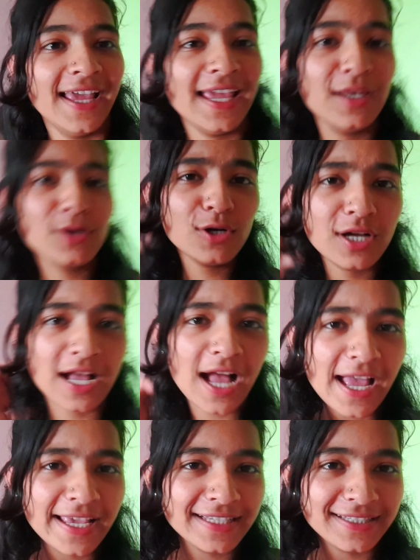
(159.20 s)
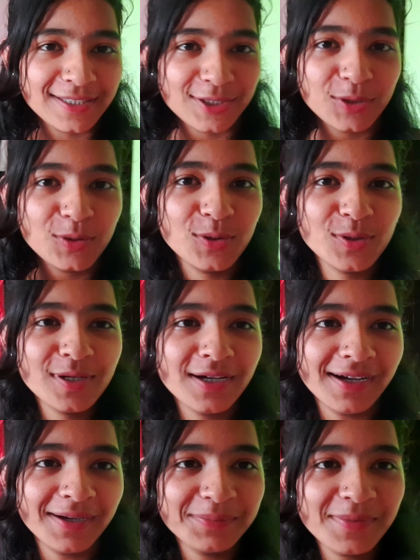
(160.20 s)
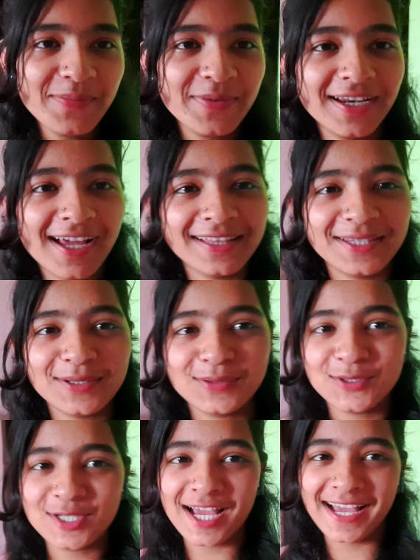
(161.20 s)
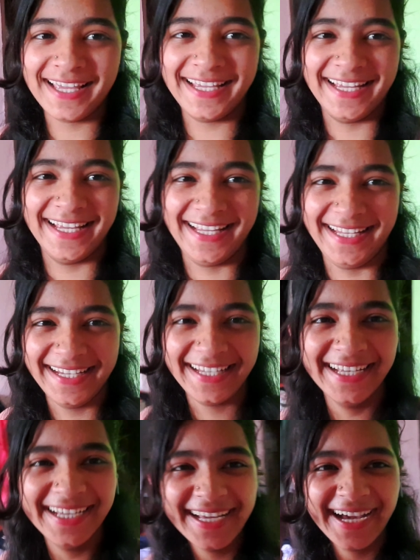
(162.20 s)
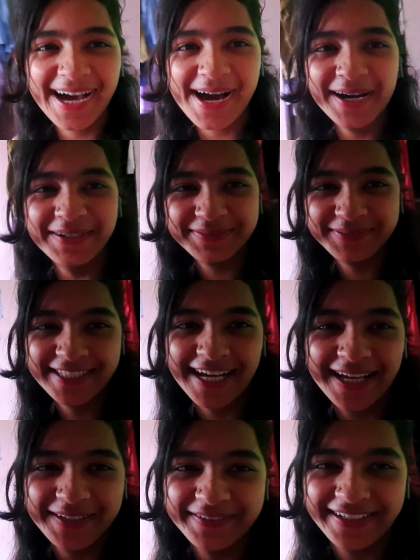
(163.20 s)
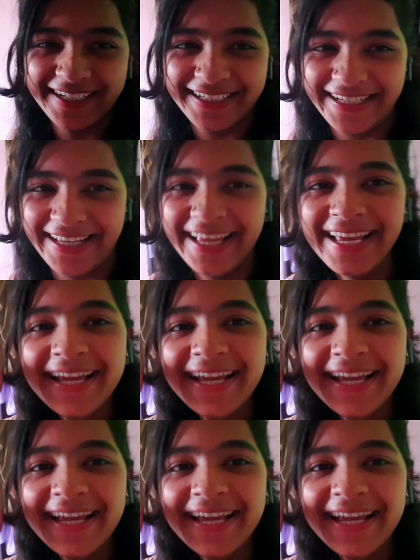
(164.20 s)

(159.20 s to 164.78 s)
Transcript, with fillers: हेलो गाइस तो अब मैं बनाती हूँ चाय चाय पियेंगे